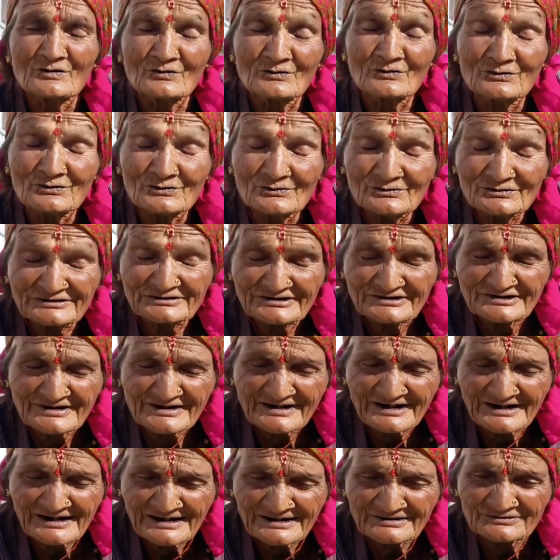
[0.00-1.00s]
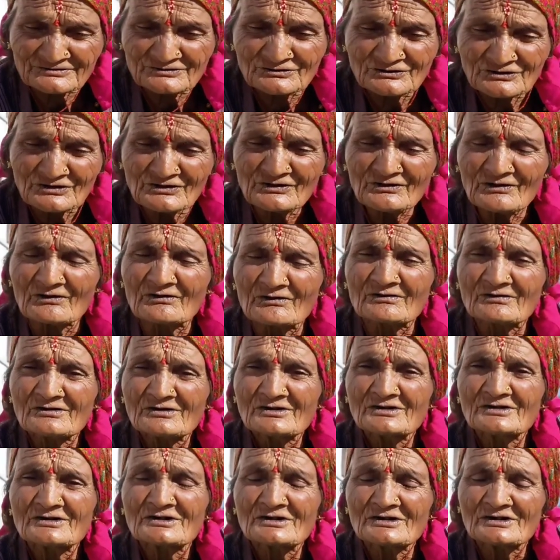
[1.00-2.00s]
घुघुती रखा तो
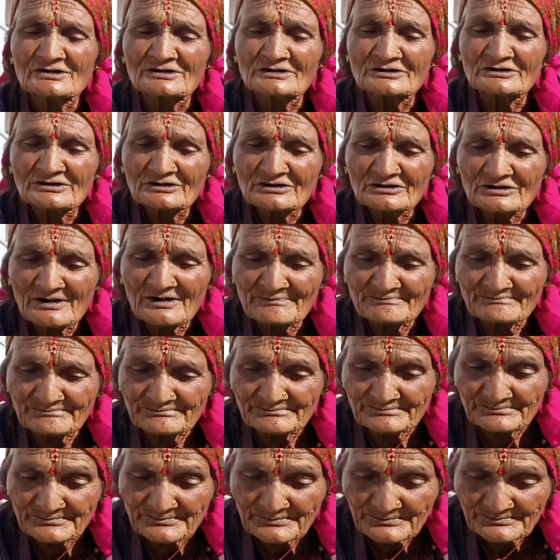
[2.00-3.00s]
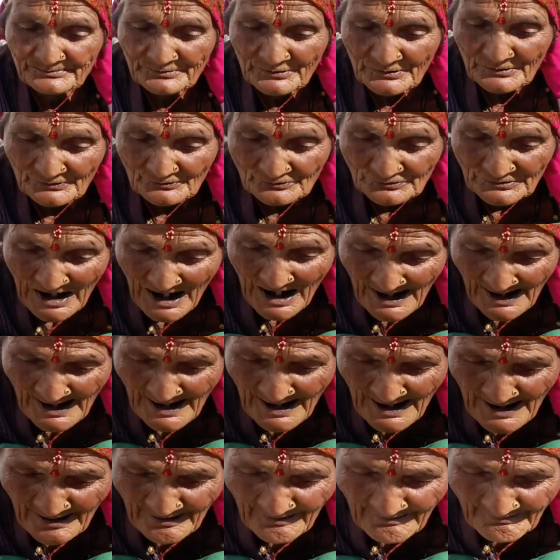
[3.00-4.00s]
तब
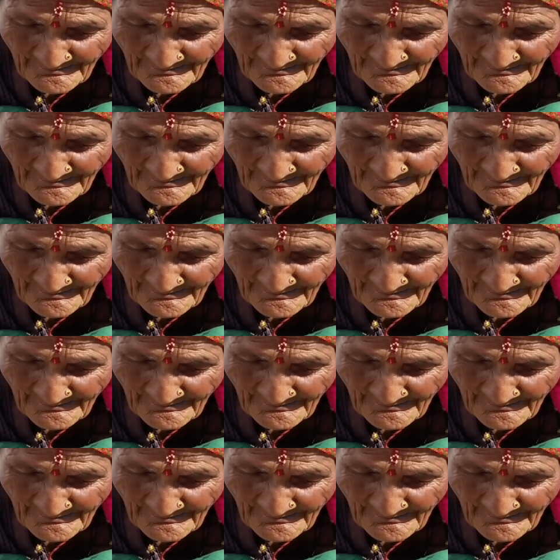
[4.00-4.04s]
वहाँ